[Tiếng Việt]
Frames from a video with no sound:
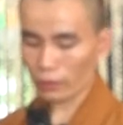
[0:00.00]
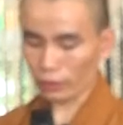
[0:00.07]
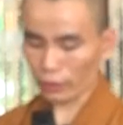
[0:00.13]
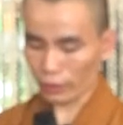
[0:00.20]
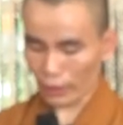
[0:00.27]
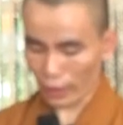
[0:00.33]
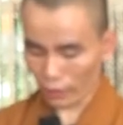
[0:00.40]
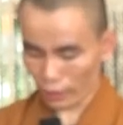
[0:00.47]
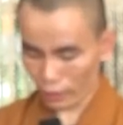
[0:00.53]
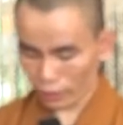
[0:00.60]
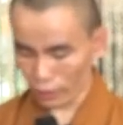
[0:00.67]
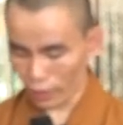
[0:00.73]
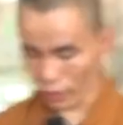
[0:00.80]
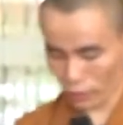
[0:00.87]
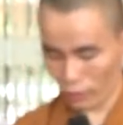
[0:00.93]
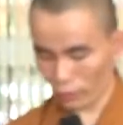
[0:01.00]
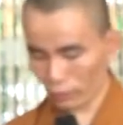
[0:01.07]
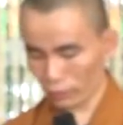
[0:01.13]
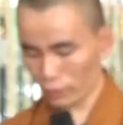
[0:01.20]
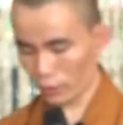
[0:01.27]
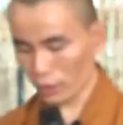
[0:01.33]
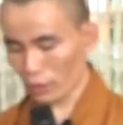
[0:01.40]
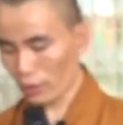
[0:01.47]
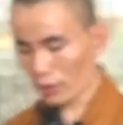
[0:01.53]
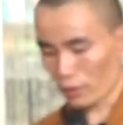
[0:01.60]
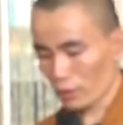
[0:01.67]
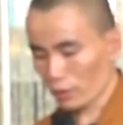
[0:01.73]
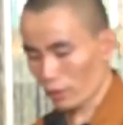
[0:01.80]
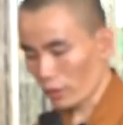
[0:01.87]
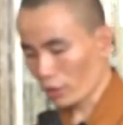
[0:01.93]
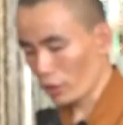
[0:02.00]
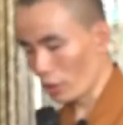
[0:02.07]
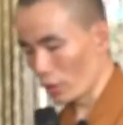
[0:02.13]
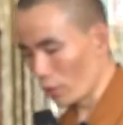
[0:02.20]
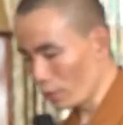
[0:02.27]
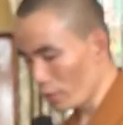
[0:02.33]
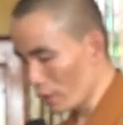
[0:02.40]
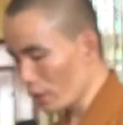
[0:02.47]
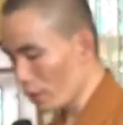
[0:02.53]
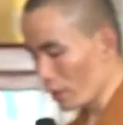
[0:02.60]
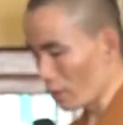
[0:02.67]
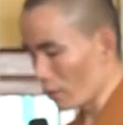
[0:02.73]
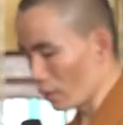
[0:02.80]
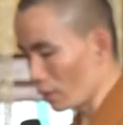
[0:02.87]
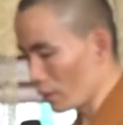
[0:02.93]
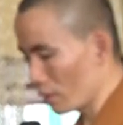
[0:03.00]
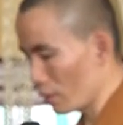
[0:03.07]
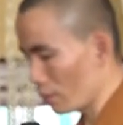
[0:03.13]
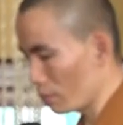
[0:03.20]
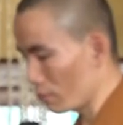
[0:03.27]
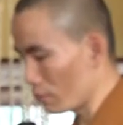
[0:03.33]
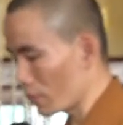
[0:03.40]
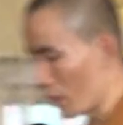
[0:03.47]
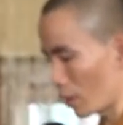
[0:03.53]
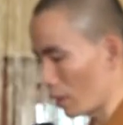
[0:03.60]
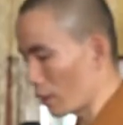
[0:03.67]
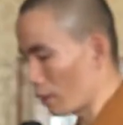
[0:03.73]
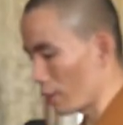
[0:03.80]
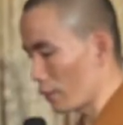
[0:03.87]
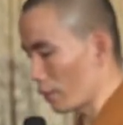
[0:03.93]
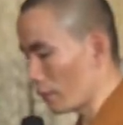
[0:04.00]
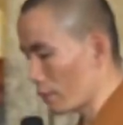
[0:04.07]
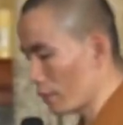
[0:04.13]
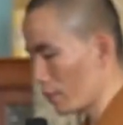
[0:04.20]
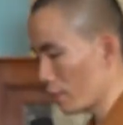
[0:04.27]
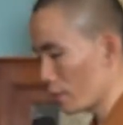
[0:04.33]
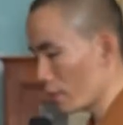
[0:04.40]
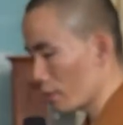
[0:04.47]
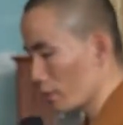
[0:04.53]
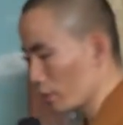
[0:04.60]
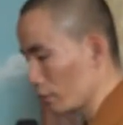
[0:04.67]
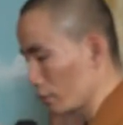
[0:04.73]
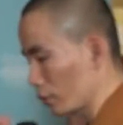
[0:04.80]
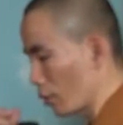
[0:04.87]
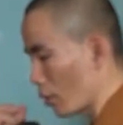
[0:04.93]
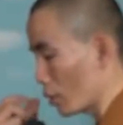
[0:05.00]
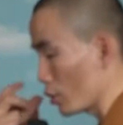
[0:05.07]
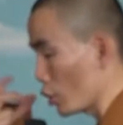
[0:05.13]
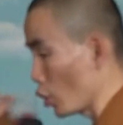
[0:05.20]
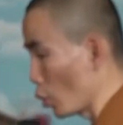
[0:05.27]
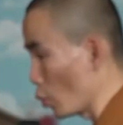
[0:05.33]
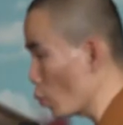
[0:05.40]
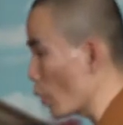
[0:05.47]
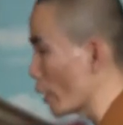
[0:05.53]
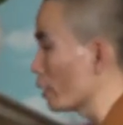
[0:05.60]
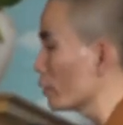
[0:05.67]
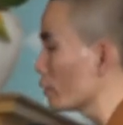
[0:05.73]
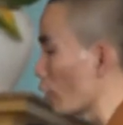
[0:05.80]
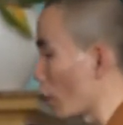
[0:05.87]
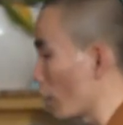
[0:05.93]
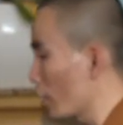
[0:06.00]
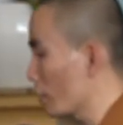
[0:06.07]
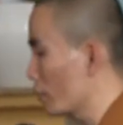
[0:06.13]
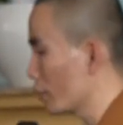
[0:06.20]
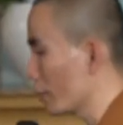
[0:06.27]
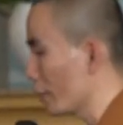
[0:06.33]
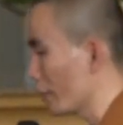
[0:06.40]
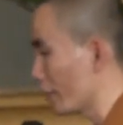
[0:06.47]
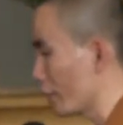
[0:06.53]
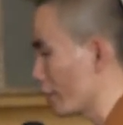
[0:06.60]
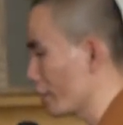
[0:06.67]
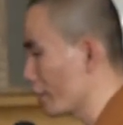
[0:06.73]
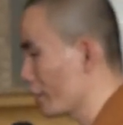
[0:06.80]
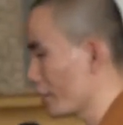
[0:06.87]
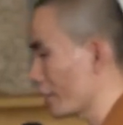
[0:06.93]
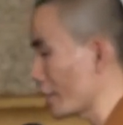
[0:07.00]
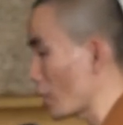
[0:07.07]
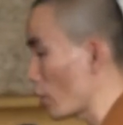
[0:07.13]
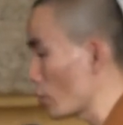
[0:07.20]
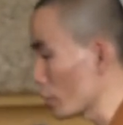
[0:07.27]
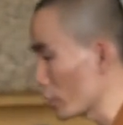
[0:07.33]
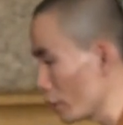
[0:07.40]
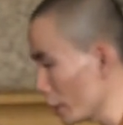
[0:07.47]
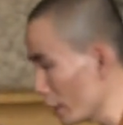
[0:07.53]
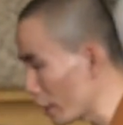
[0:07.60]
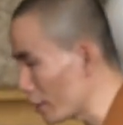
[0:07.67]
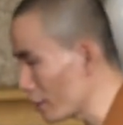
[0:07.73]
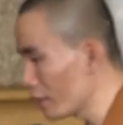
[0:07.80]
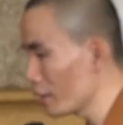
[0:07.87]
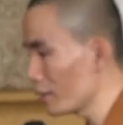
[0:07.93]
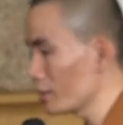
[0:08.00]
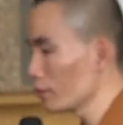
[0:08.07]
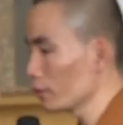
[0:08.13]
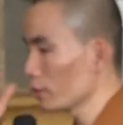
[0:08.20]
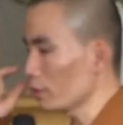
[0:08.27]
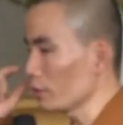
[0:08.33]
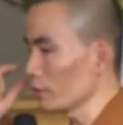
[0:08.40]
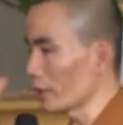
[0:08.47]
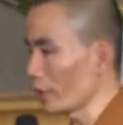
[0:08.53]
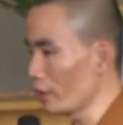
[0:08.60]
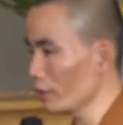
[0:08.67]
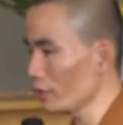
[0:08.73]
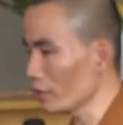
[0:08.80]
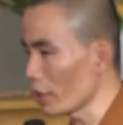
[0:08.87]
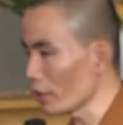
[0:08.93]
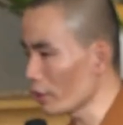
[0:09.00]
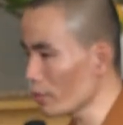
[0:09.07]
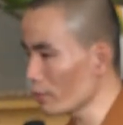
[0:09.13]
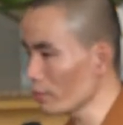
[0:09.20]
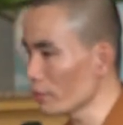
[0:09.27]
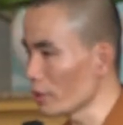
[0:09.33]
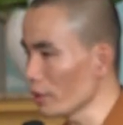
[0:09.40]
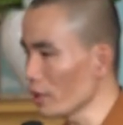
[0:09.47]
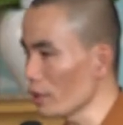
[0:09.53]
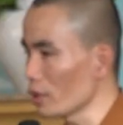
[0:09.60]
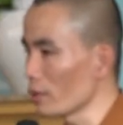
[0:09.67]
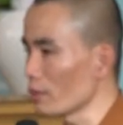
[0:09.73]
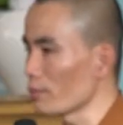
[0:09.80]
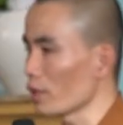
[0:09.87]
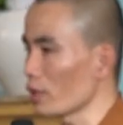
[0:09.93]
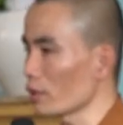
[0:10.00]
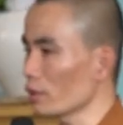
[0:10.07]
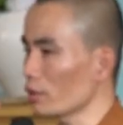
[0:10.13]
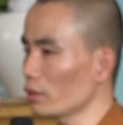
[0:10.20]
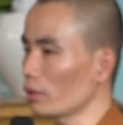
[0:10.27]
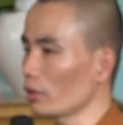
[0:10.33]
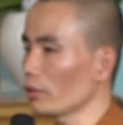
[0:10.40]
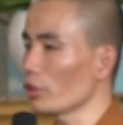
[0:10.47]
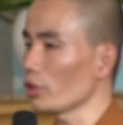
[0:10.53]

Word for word: Con giải thích cho đại chúng hiểu những cái gì mà con hiểu qua Đức Phật. Cái câu con nói nè, con giải thích cho đại chúng những gì mà con